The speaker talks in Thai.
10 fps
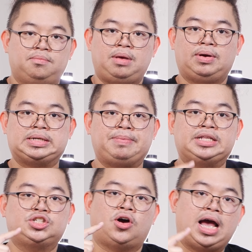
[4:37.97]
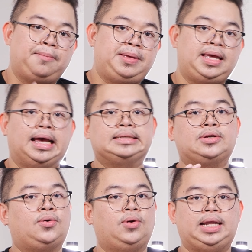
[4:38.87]
ไม่ว่าจะเป็นจอ ไอ พี เอส
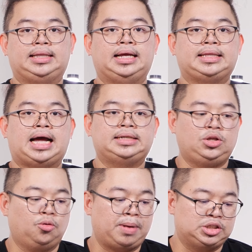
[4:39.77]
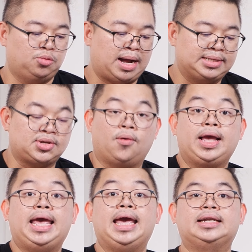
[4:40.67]
โอ แอล อี ดี ต่างๆในยุคปัจจุบัน ทู
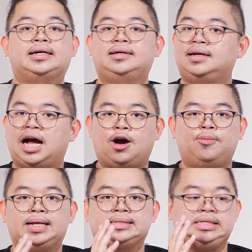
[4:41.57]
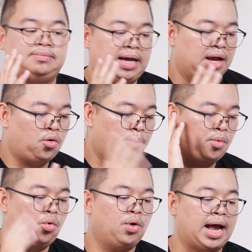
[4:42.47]
เค เนาะเอามาซื้อมาควบ
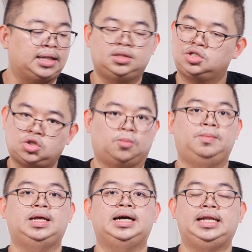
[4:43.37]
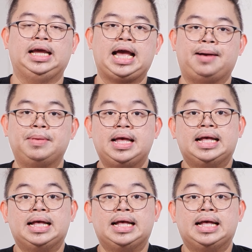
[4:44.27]
คู่กันจบเลยนะครับ